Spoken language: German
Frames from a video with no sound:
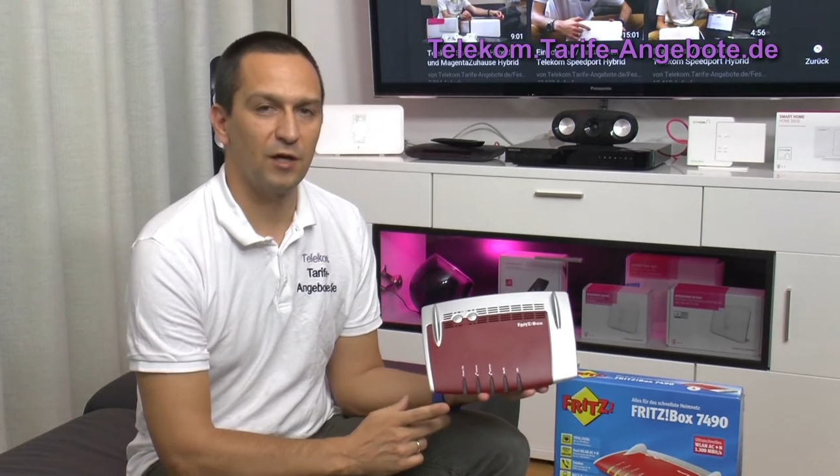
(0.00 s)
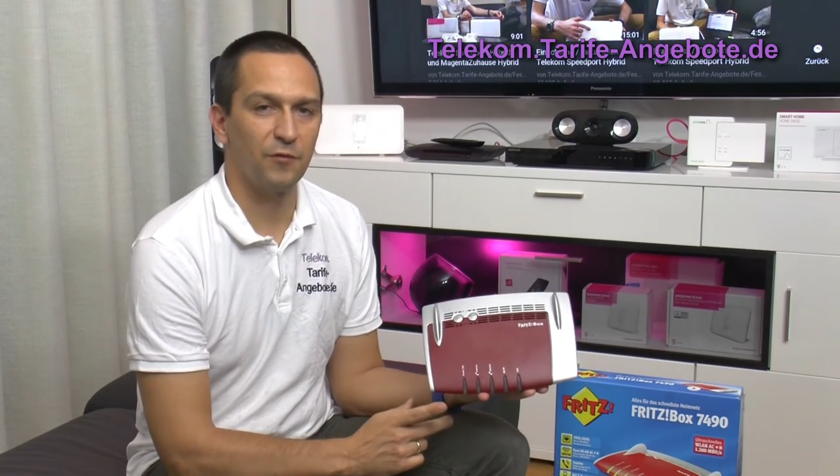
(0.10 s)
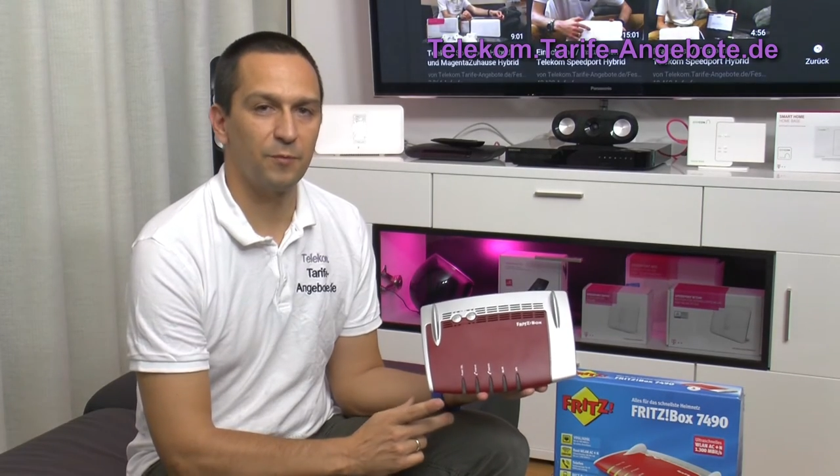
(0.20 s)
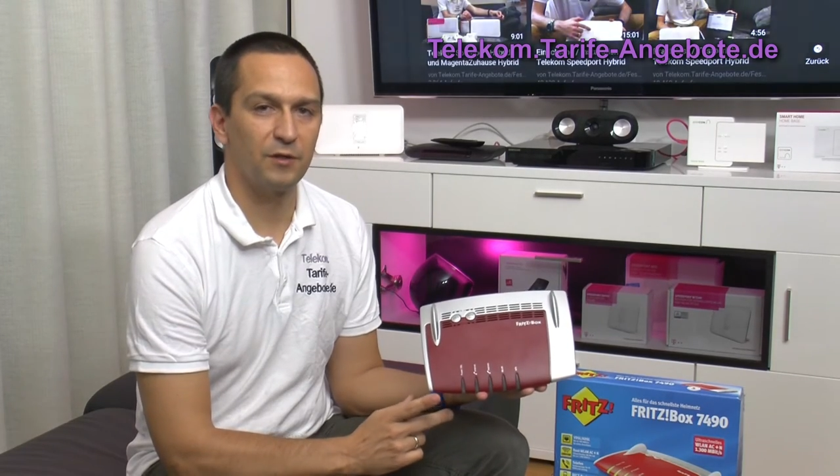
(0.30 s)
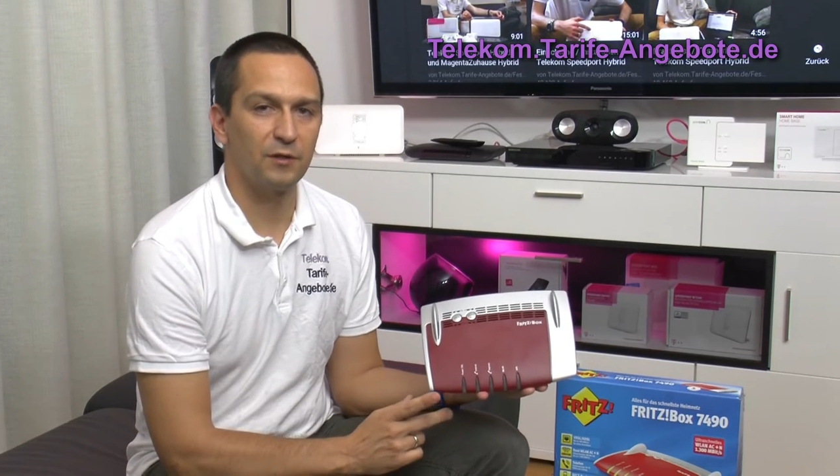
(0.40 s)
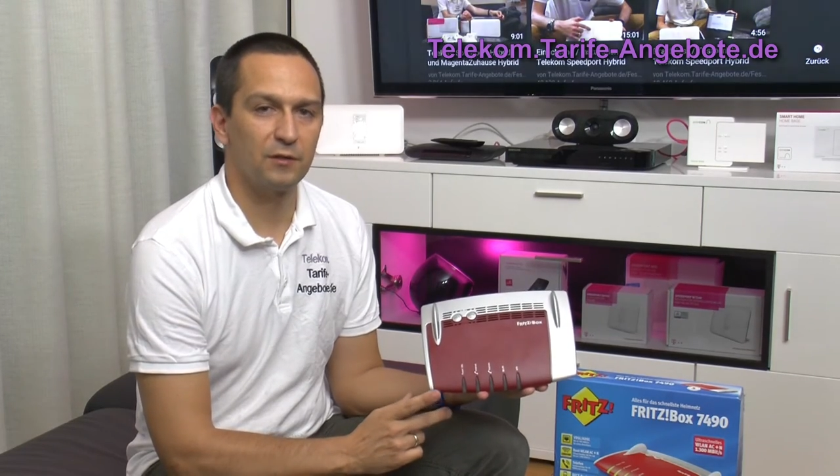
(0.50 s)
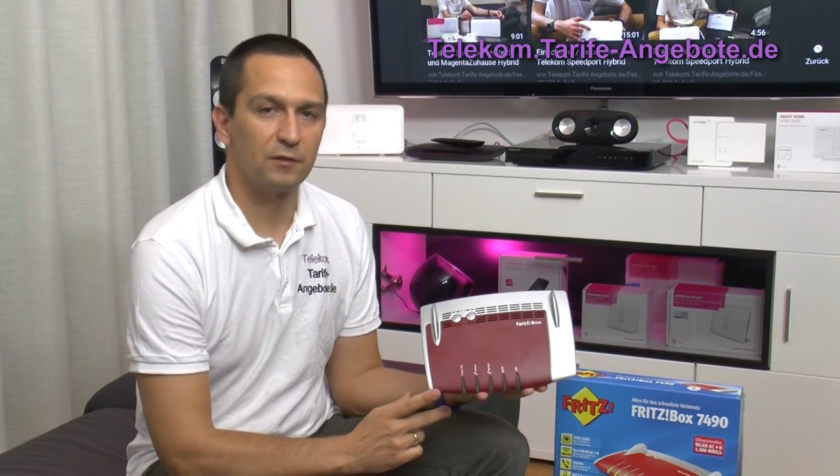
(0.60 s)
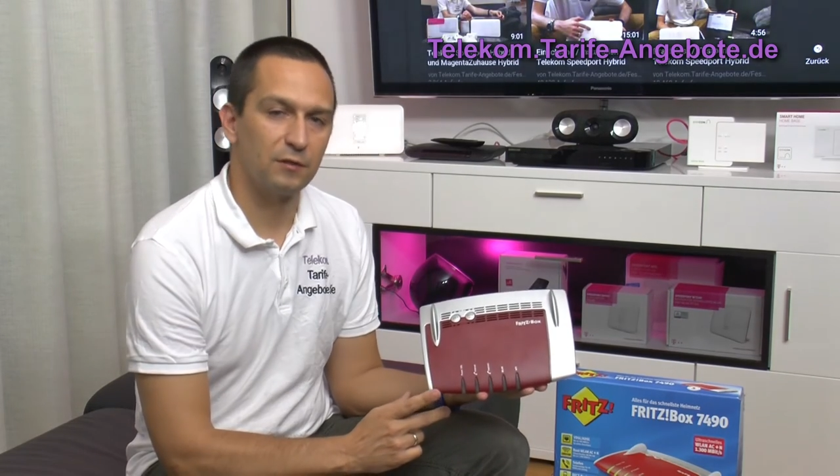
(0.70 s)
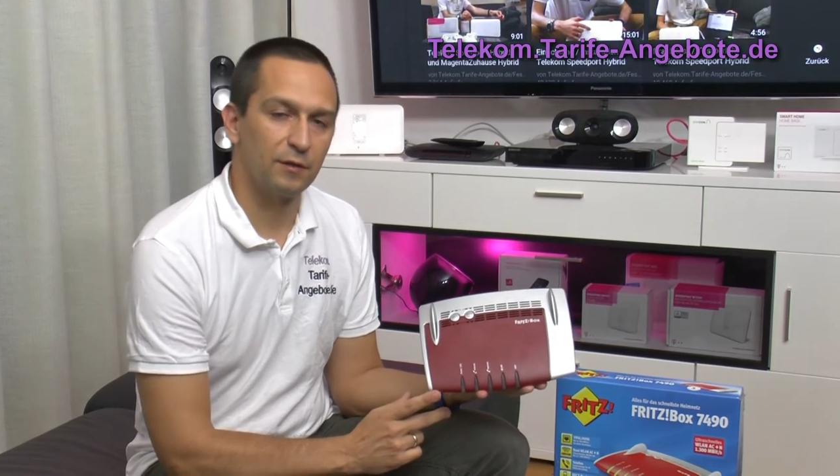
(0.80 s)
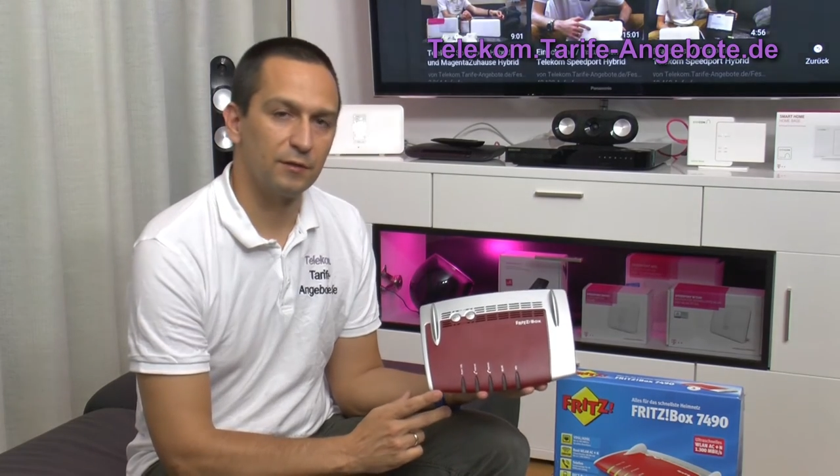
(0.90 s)

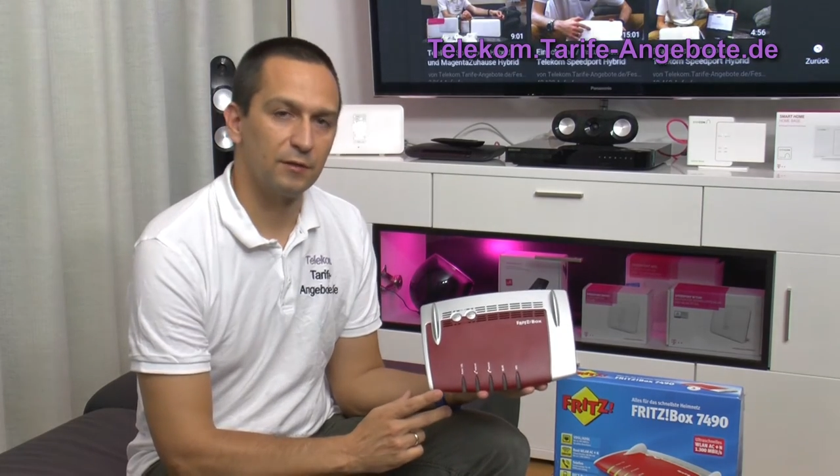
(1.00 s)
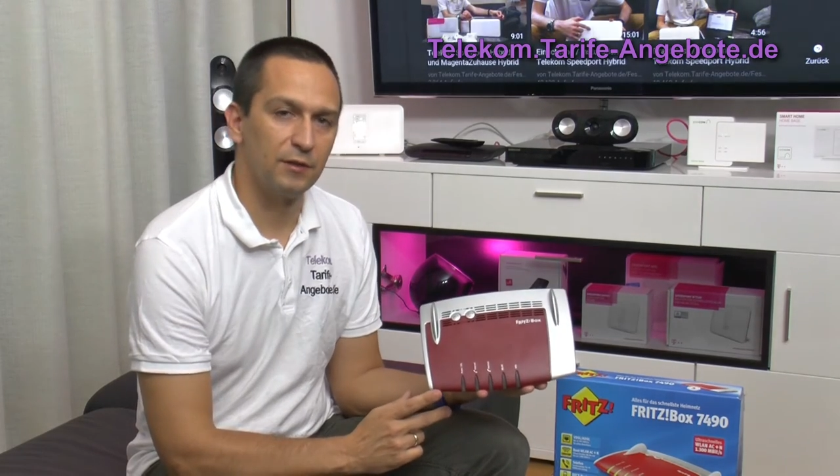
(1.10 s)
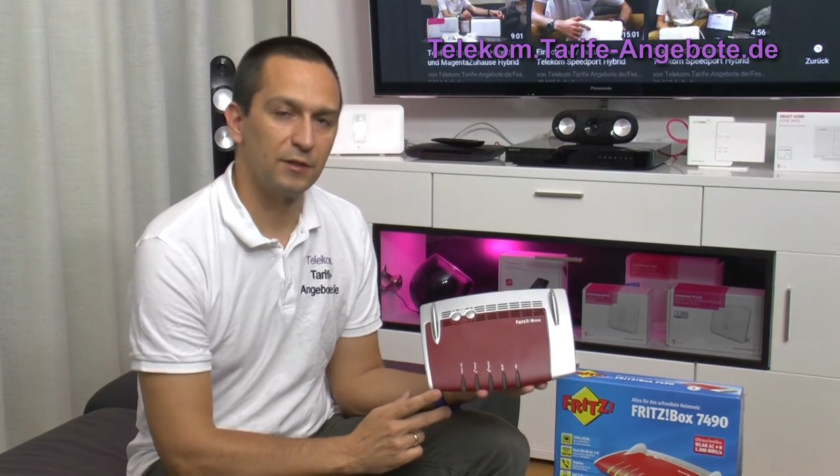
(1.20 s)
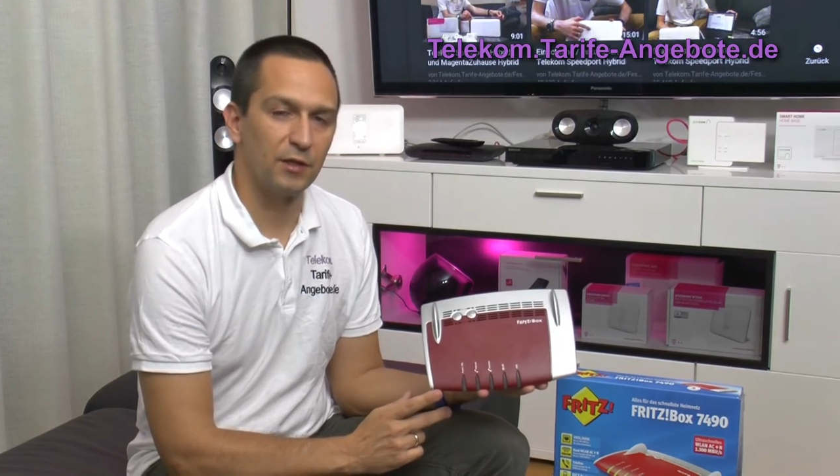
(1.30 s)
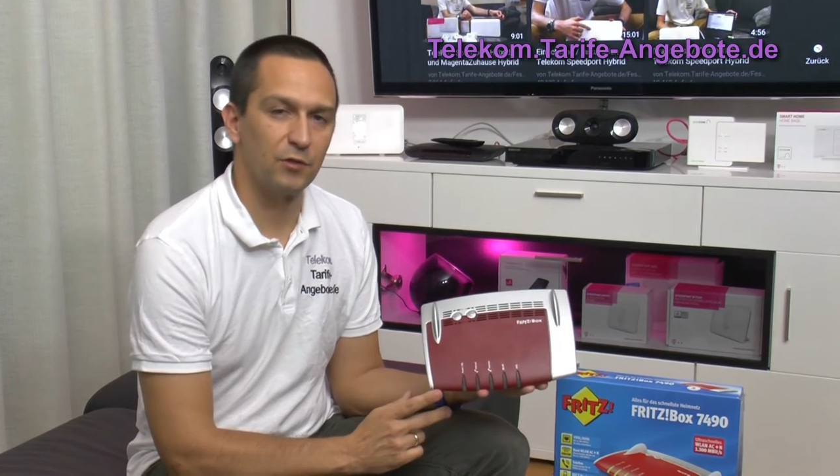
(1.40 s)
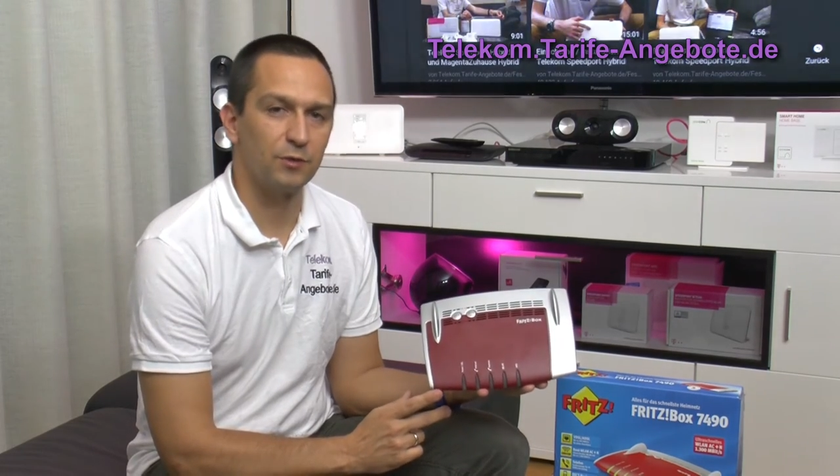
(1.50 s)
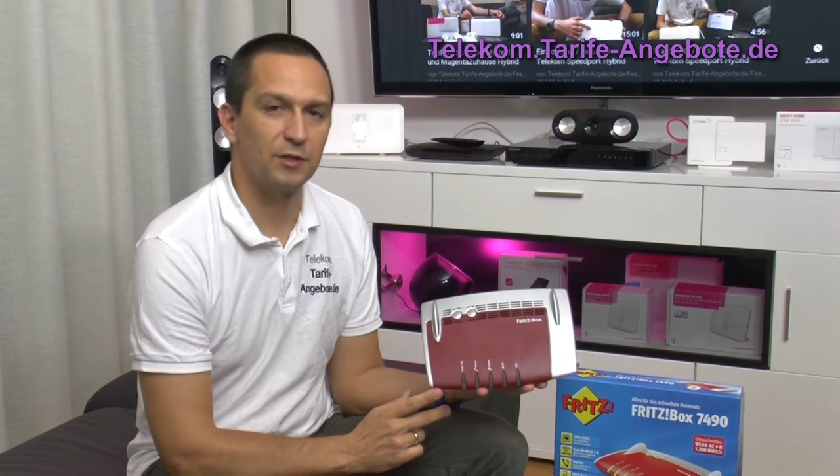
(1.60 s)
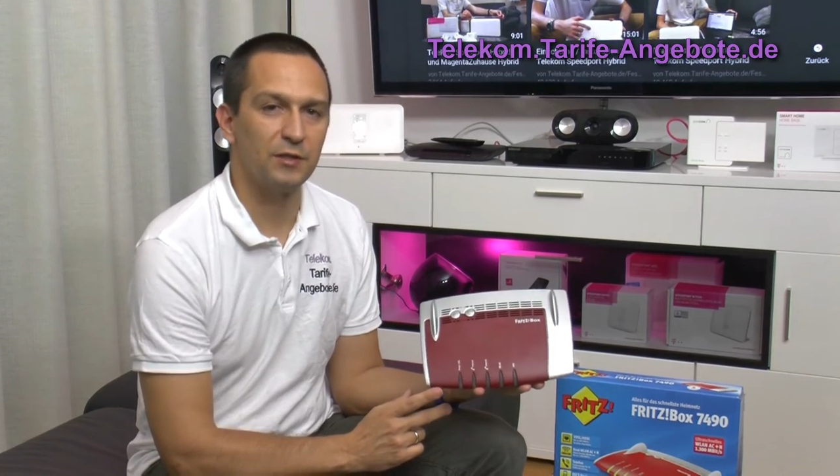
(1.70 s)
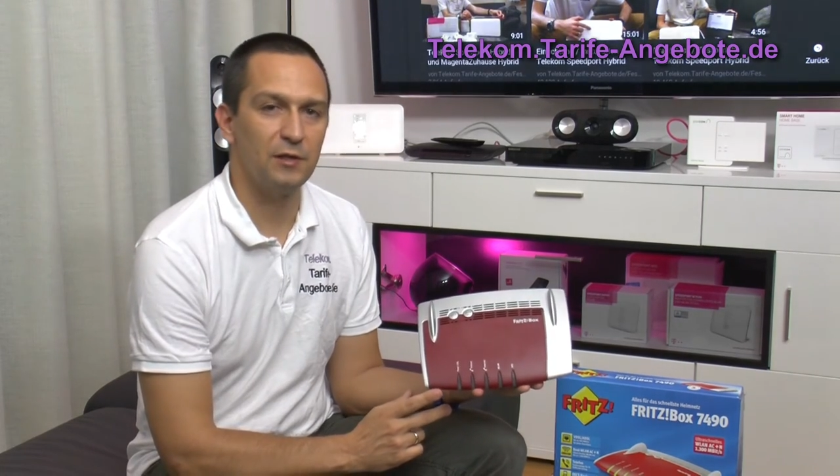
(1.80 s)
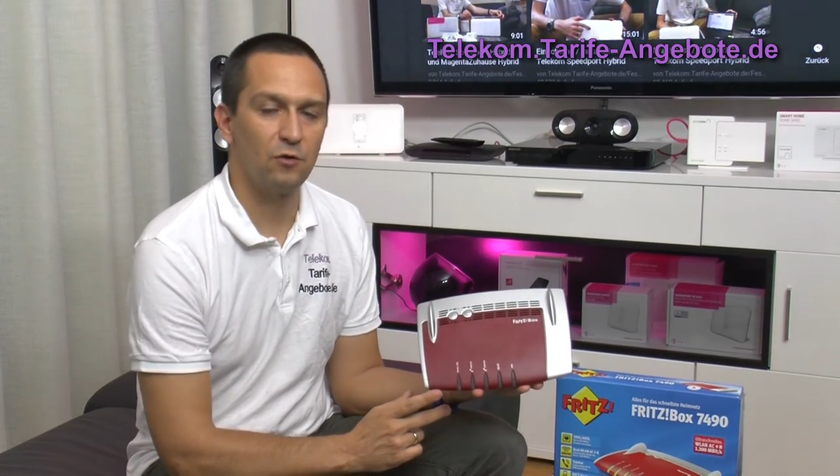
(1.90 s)
Highspeed-Internet über
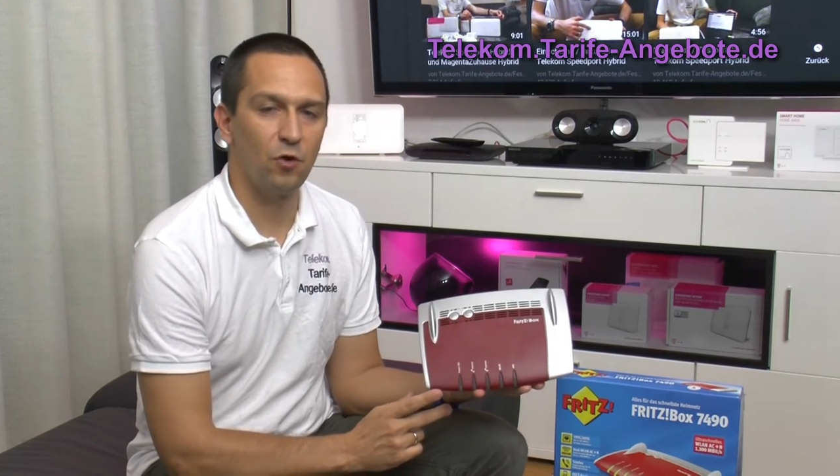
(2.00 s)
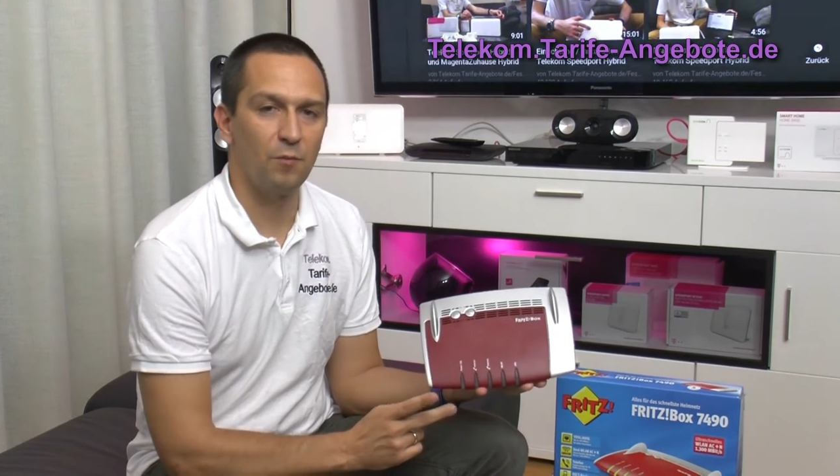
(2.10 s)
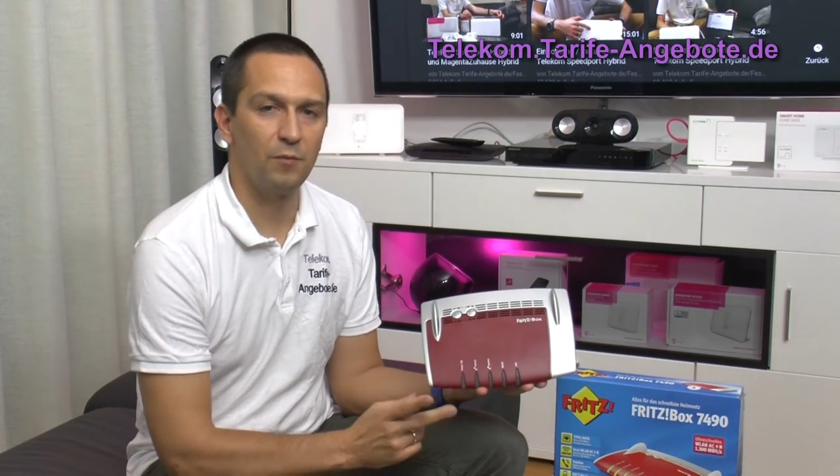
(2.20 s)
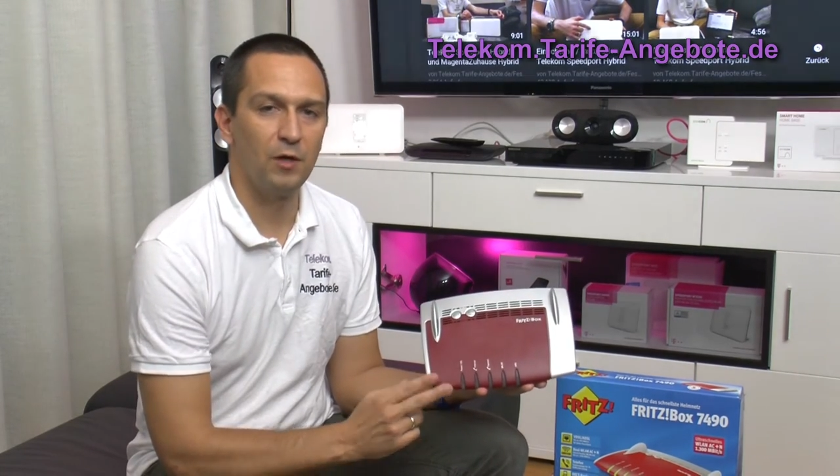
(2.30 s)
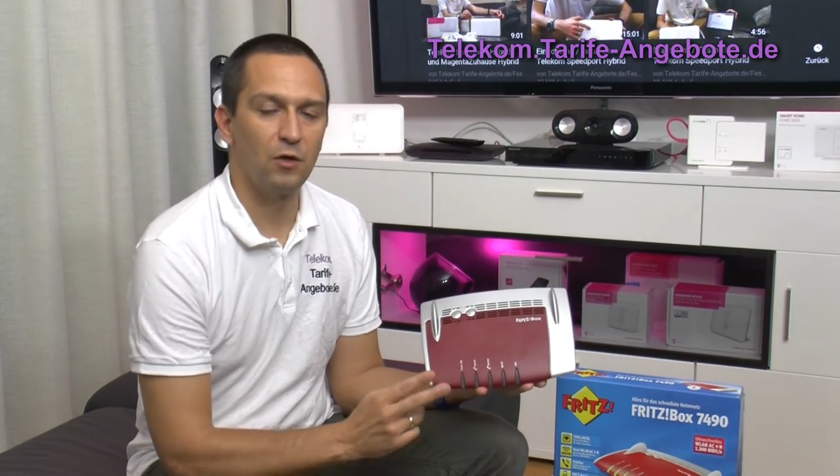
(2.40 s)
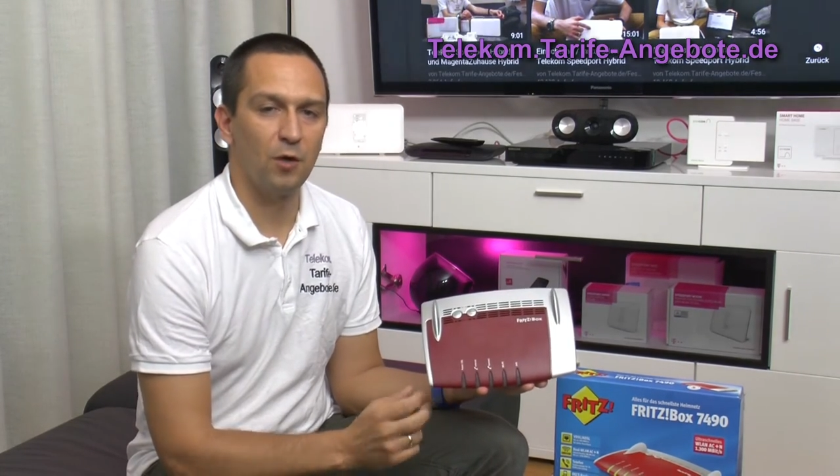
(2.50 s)
die Telekom,